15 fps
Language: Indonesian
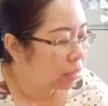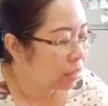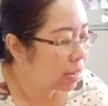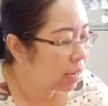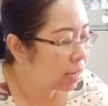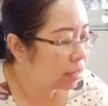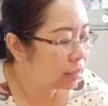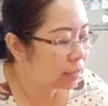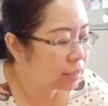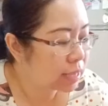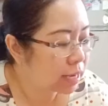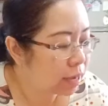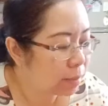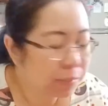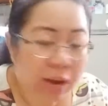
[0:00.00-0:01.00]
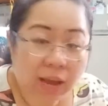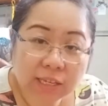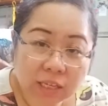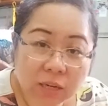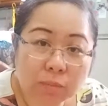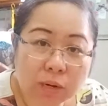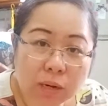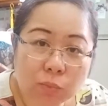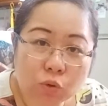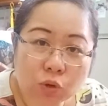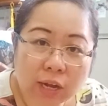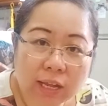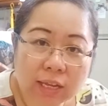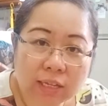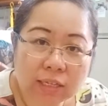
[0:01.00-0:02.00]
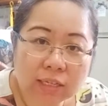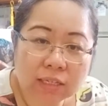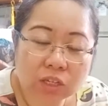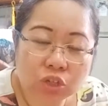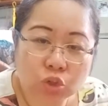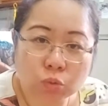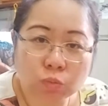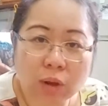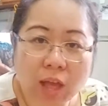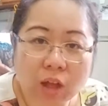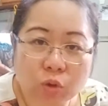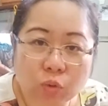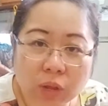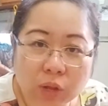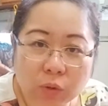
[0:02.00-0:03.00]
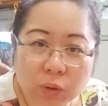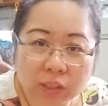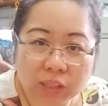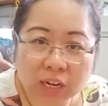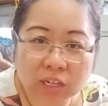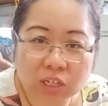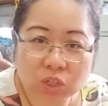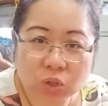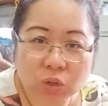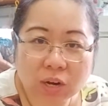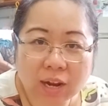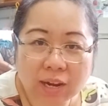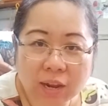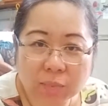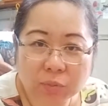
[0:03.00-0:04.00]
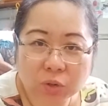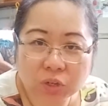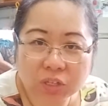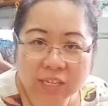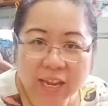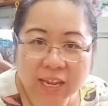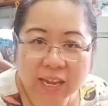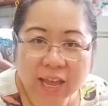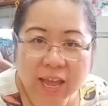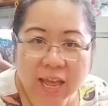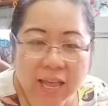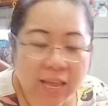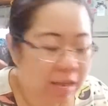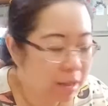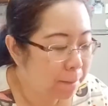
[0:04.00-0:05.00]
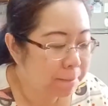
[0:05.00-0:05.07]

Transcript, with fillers: dan saya berhasil menemukan sejumlah kue-kue tradisional yang menurut saya